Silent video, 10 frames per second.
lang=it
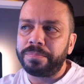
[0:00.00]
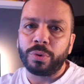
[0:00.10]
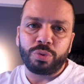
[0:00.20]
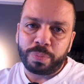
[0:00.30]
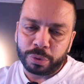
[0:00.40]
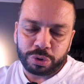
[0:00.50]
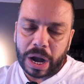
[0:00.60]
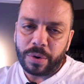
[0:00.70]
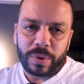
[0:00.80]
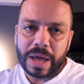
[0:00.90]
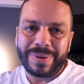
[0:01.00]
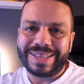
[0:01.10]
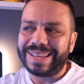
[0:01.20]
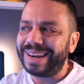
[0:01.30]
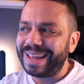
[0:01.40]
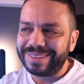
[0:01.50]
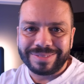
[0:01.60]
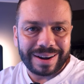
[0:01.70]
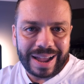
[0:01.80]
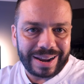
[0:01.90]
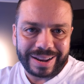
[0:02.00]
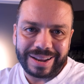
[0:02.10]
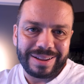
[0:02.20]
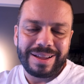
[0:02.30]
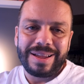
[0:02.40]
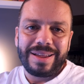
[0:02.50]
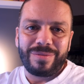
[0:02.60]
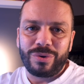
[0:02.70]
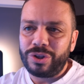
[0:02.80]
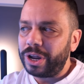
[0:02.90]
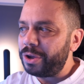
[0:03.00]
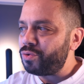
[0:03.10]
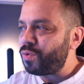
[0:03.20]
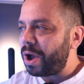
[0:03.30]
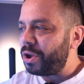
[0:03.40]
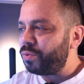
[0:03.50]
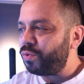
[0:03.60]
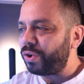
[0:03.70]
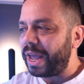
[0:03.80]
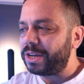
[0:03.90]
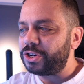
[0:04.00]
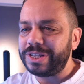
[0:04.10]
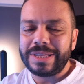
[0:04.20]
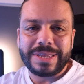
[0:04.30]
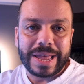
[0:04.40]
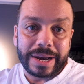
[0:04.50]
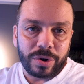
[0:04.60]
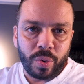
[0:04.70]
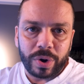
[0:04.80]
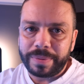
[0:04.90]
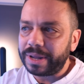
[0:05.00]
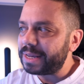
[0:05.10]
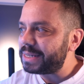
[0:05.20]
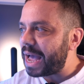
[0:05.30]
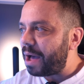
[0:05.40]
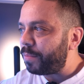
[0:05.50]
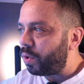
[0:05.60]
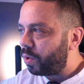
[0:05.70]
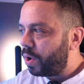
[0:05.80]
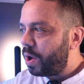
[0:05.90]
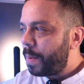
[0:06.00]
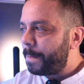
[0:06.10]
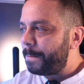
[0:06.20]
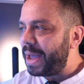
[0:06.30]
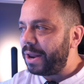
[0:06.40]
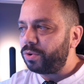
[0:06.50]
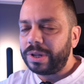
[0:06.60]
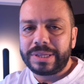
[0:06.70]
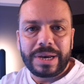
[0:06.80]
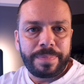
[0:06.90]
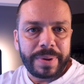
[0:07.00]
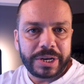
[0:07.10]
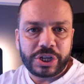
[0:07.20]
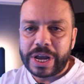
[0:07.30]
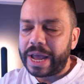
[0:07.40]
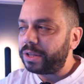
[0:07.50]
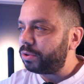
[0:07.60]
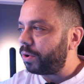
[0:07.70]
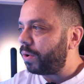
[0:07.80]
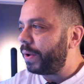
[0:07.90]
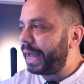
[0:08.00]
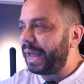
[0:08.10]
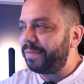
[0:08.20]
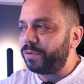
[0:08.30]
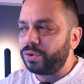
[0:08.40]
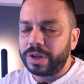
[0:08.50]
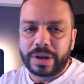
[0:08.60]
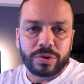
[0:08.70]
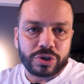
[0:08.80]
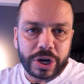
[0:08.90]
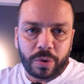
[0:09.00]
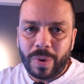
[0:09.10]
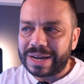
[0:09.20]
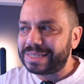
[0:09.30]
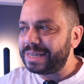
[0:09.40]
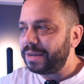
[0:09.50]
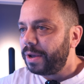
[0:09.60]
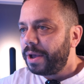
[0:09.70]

può, può tranquillamente rientrare voglio dire in, una, in un range di, di, errore perché siamo meno del 3% eh, voglio dire che non c'è quasi